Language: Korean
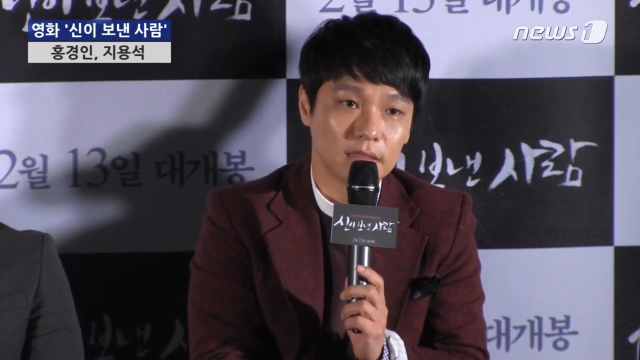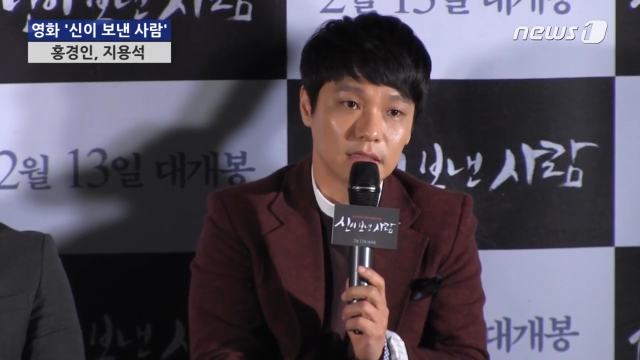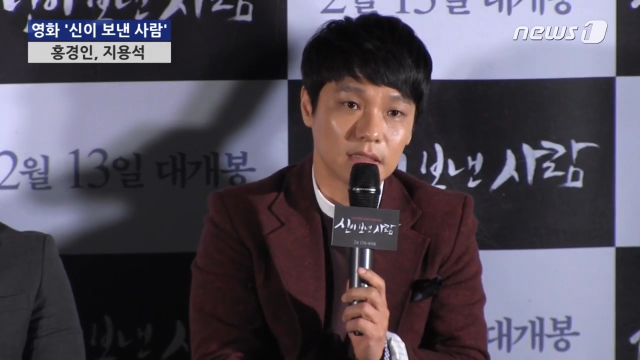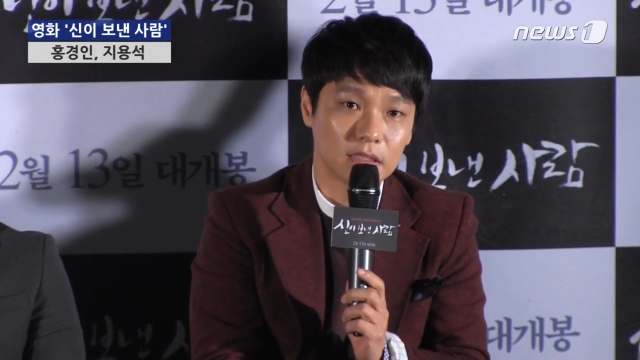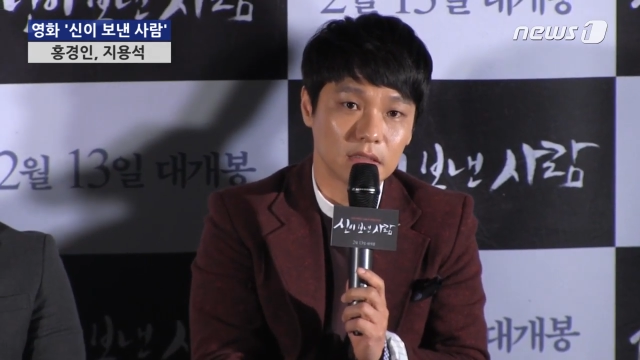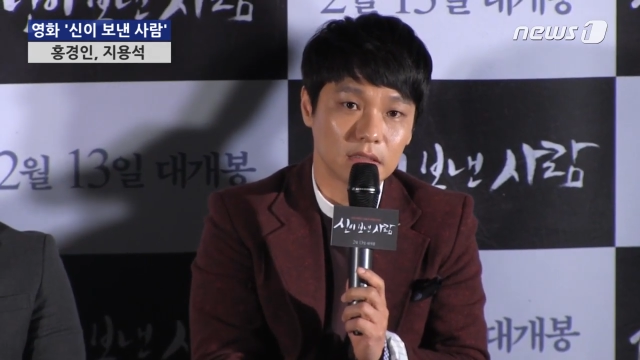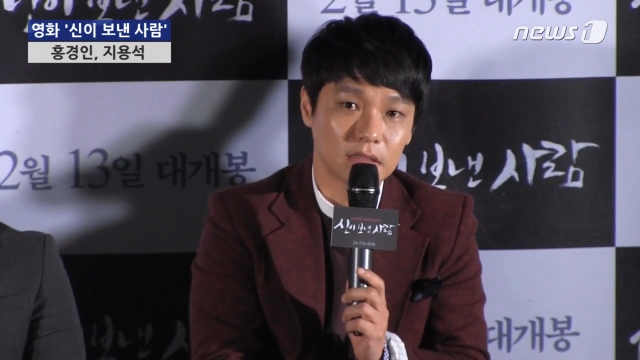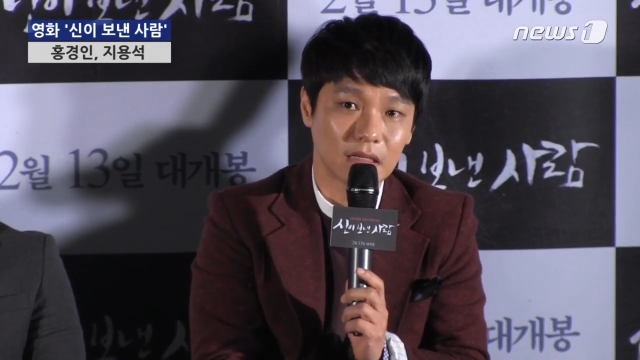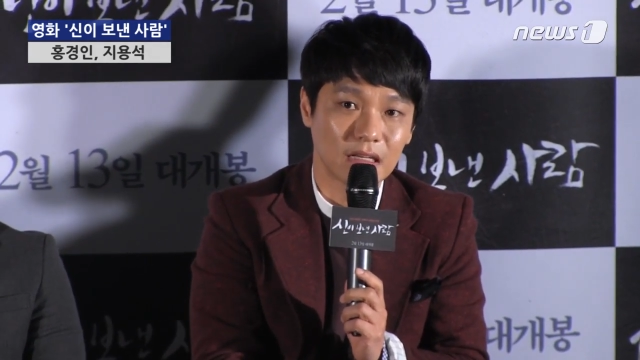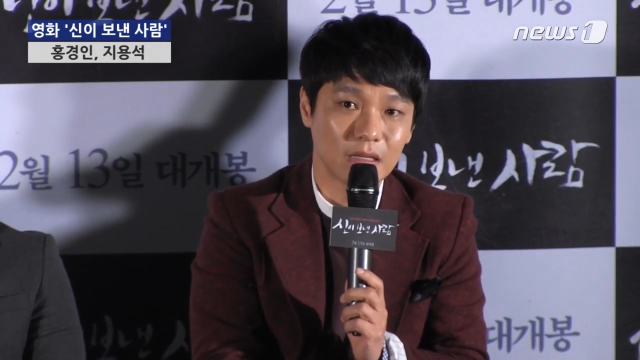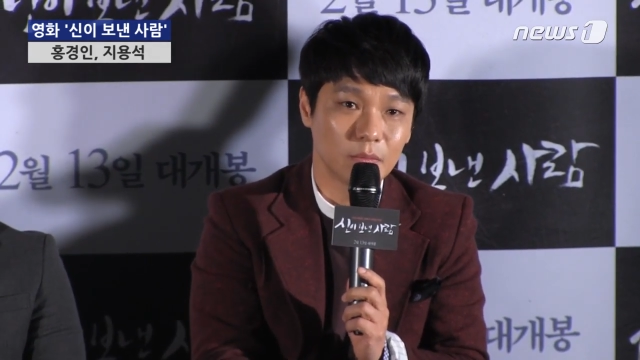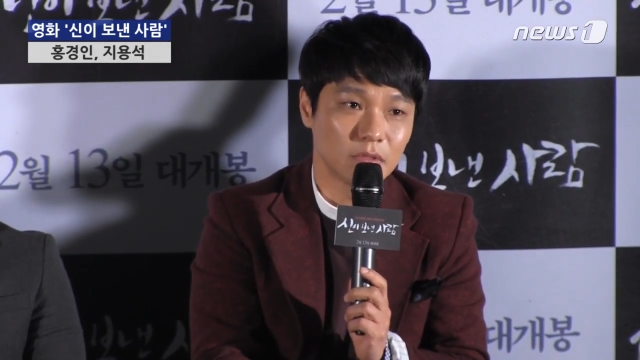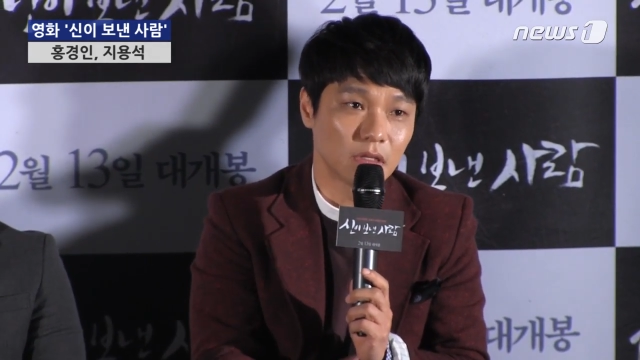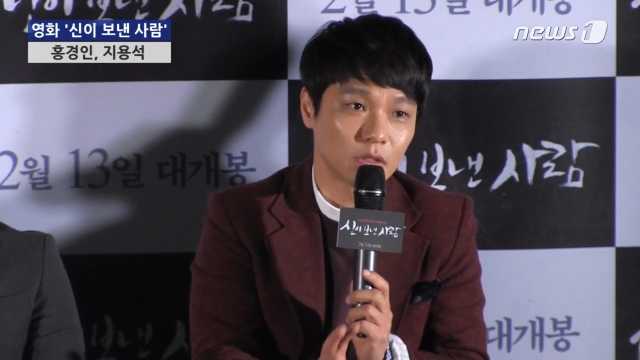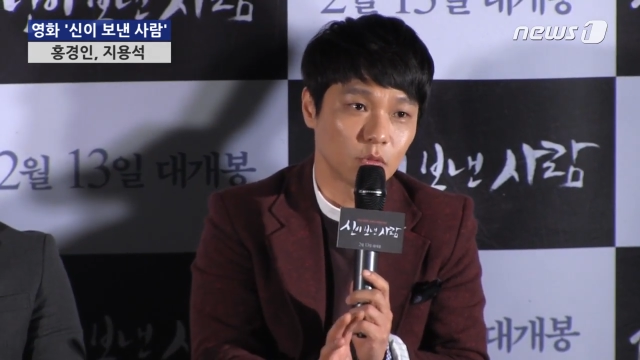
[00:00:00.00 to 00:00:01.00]
사실
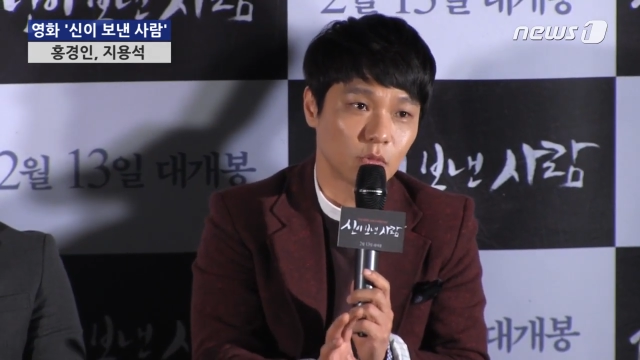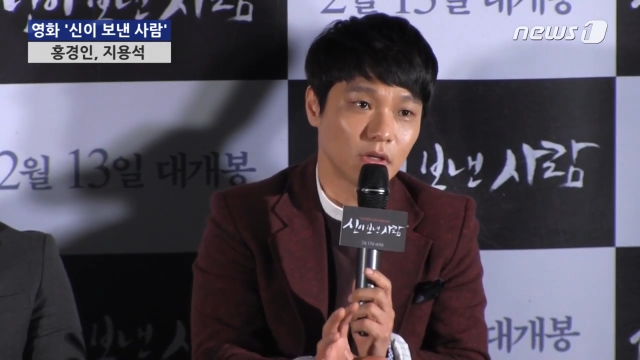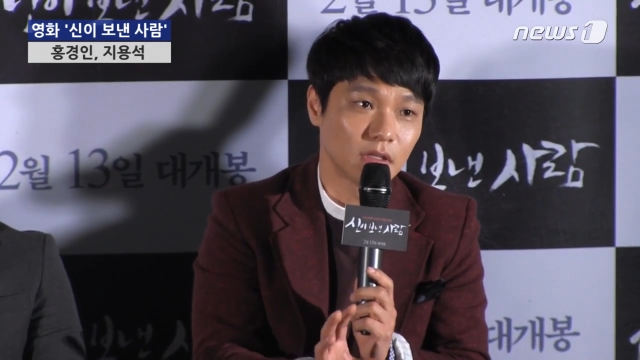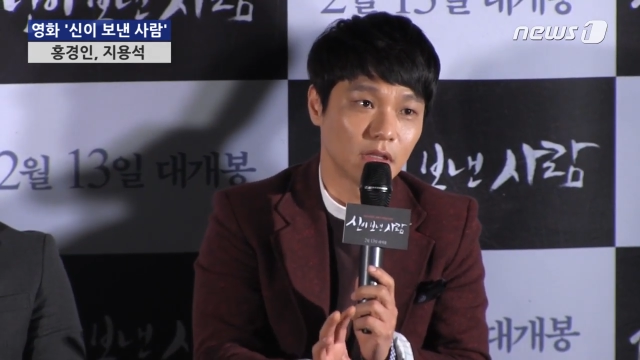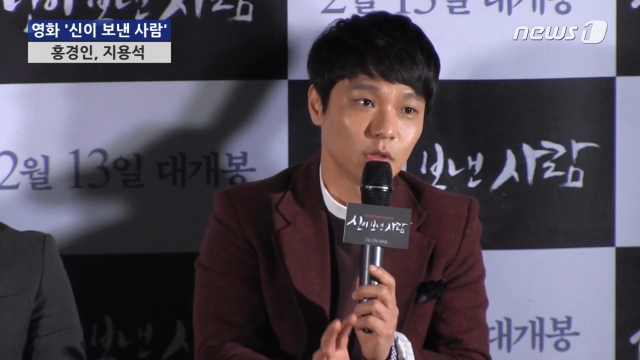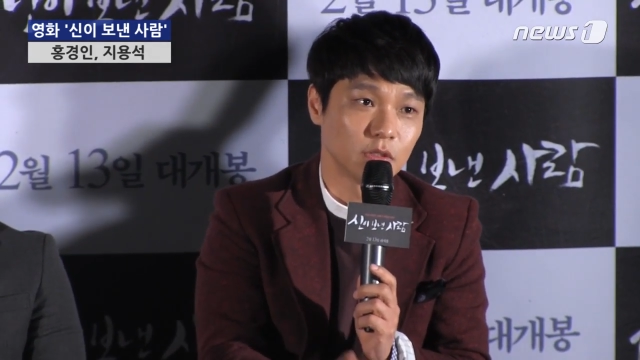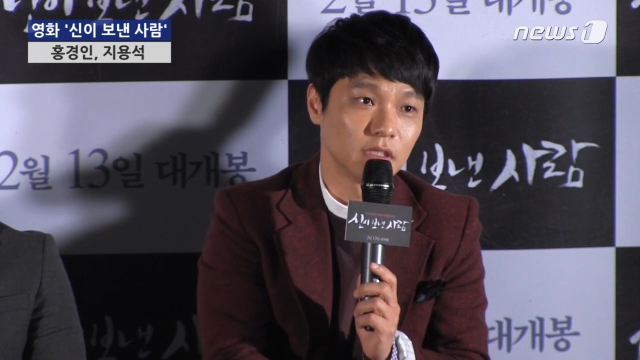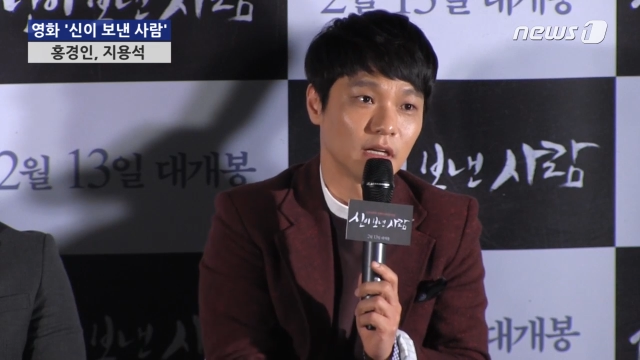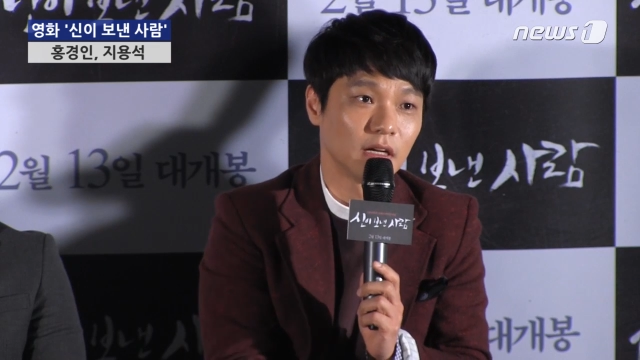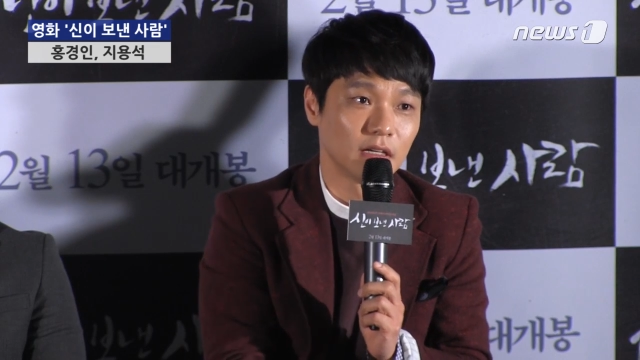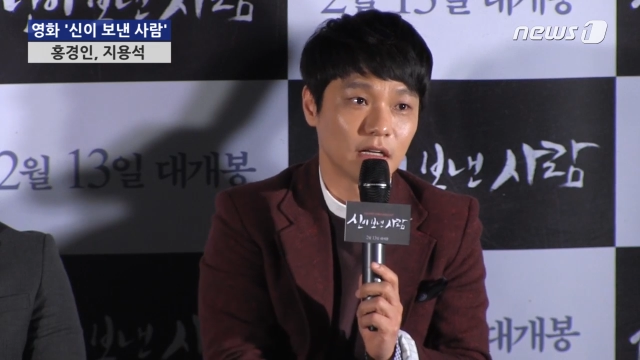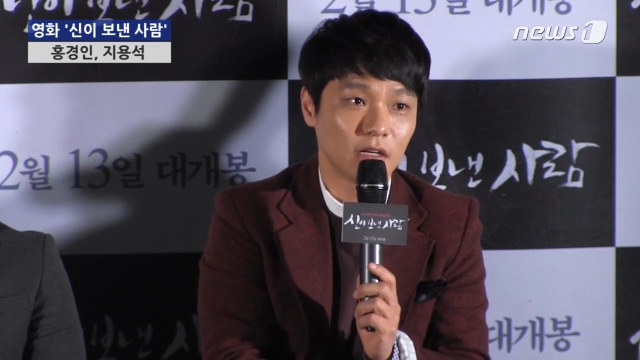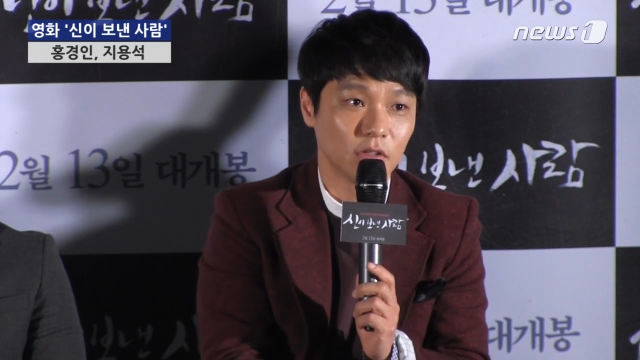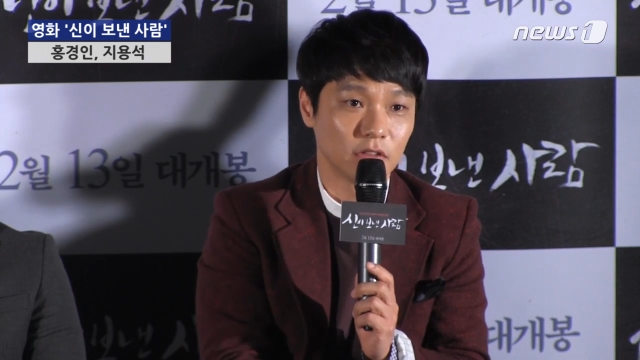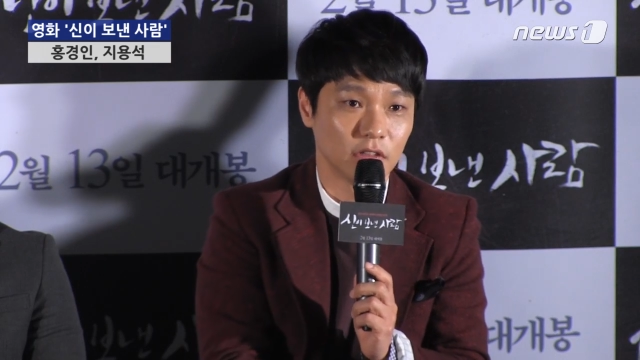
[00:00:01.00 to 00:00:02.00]
사람은 다 똑같다고
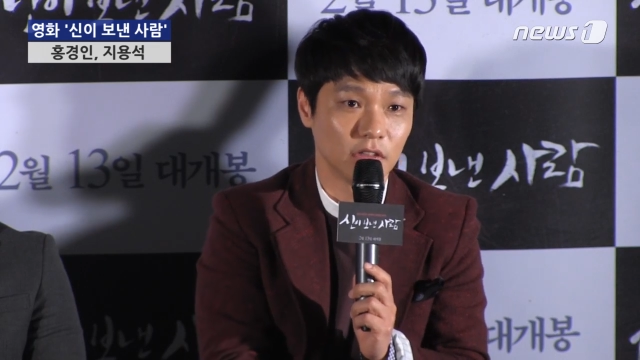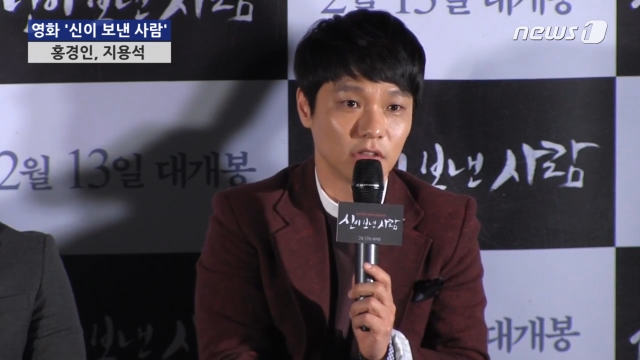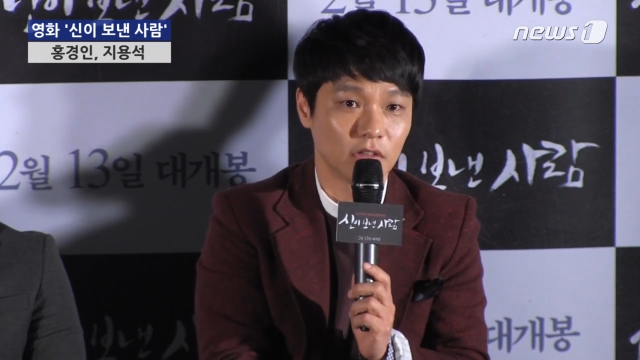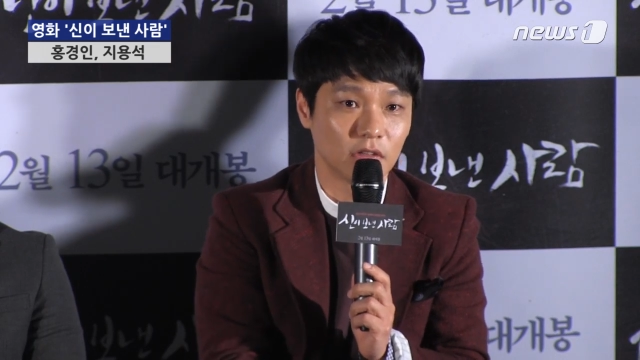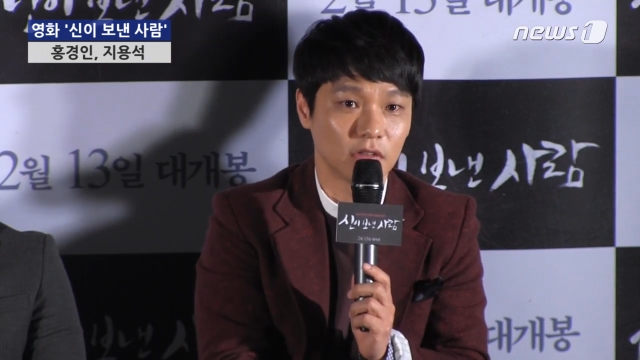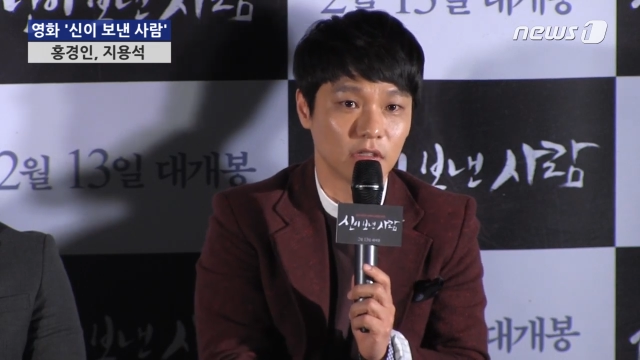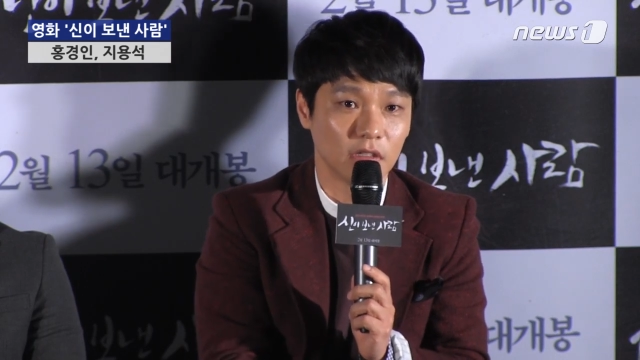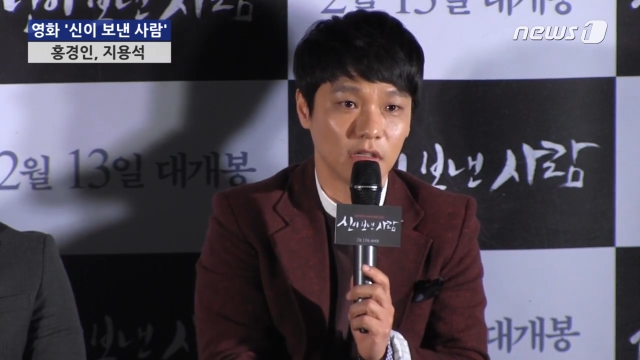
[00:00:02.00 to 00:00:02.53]
생각을 하거든요.